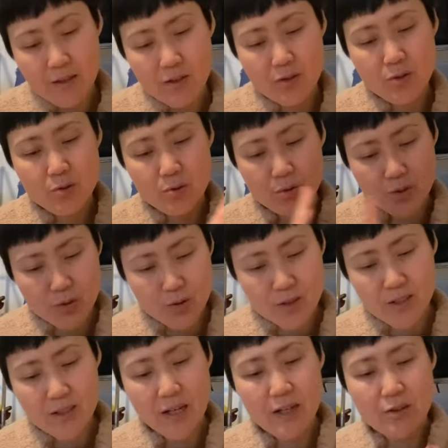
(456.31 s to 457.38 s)
入出
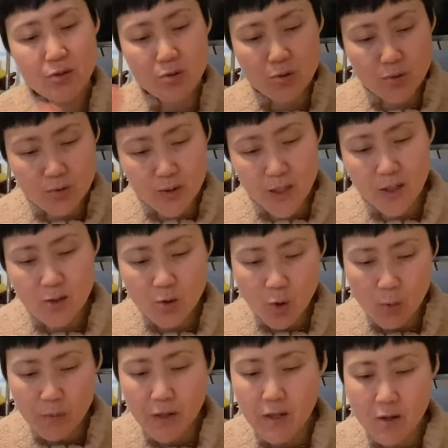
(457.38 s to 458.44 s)
産入院
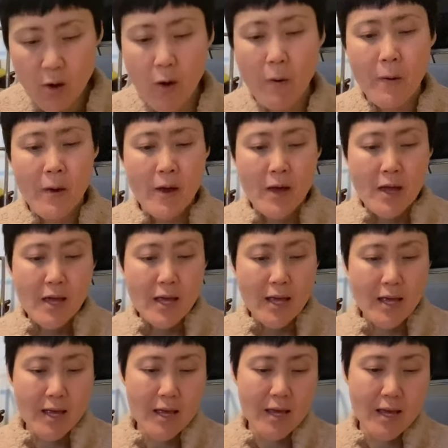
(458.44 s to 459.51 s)
のみの、
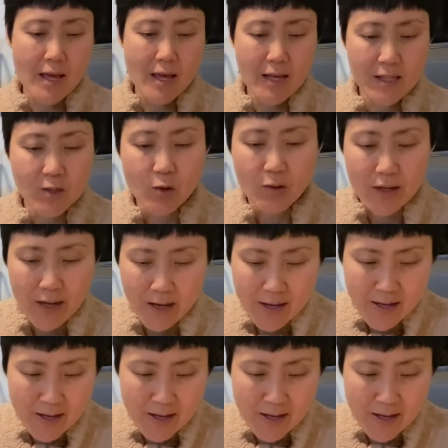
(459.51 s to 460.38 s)
えー、費用が、